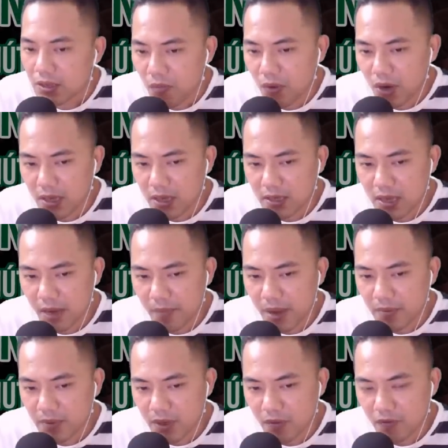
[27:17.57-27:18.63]
Trong một lần
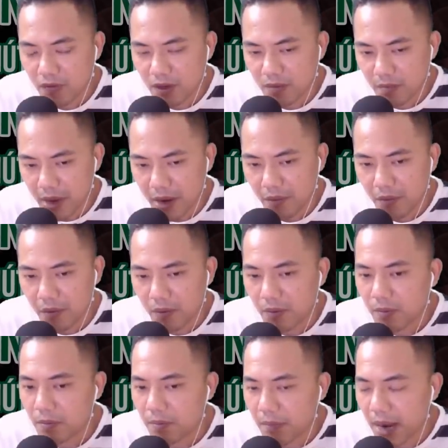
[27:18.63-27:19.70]
ra mép sông vớt bèo,
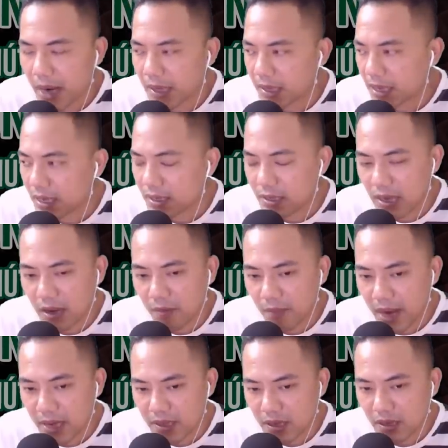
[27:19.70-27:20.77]
mẹ Nhật
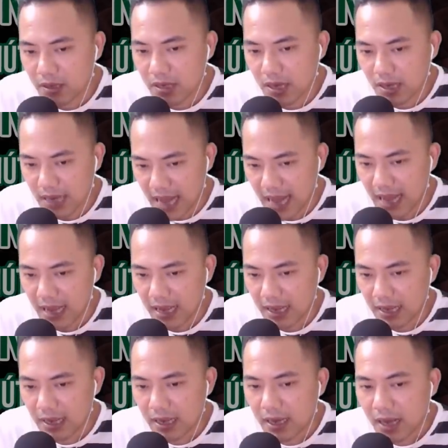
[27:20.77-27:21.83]
chẳng may trượt chân
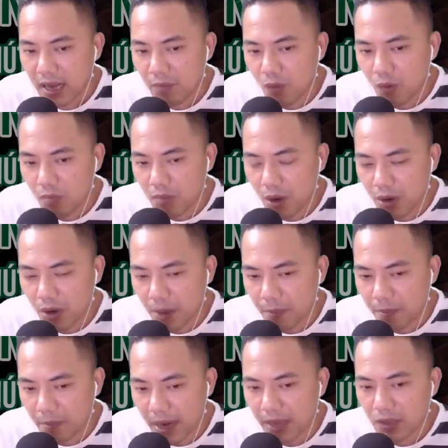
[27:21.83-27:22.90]
ngã, cái bụng
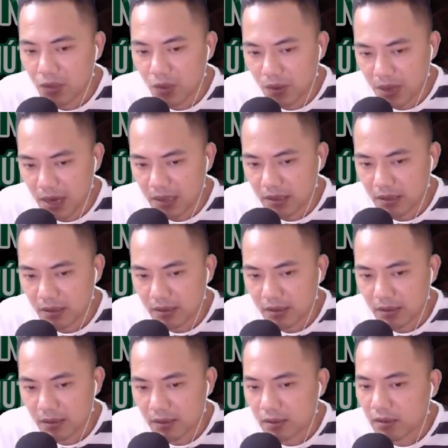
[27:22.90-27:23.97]
bầu đập mạnh xuống đất.
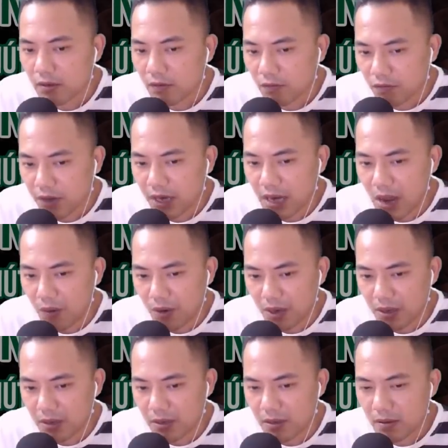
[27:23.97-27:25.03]
Vì
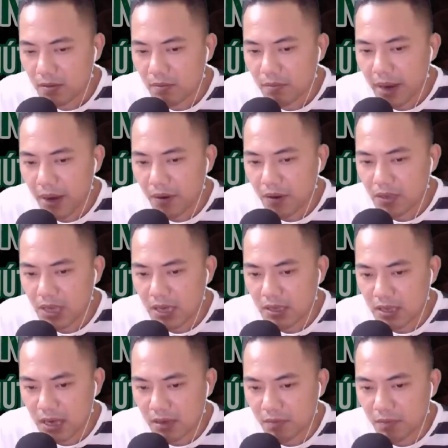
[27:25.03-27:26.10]
đau đớn, mẹ nó
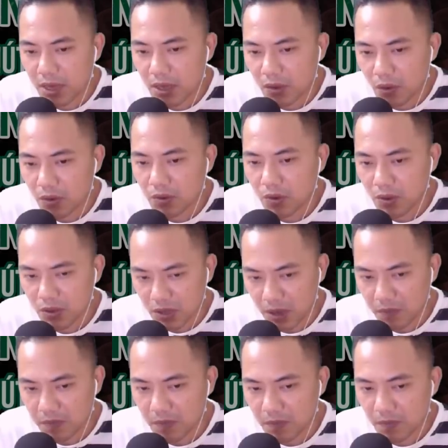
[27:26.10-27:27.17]
dần dần bị tuột
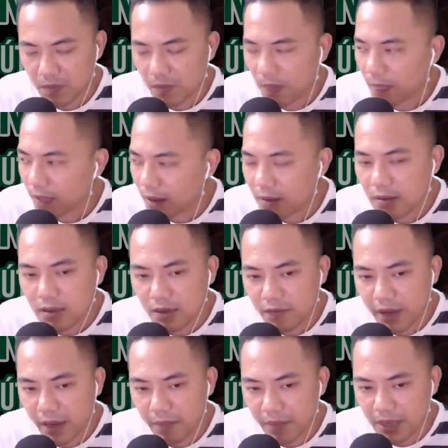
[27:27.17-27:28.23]
xuống sông, cứ
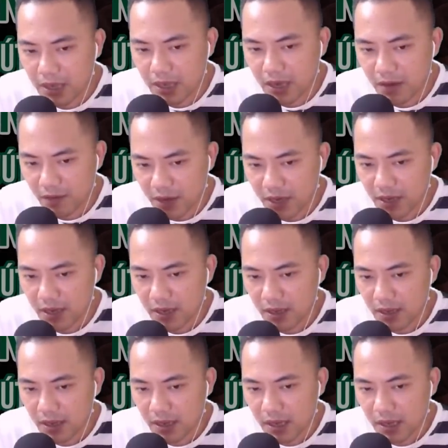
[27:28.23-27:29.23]
như vậy mà chơi với.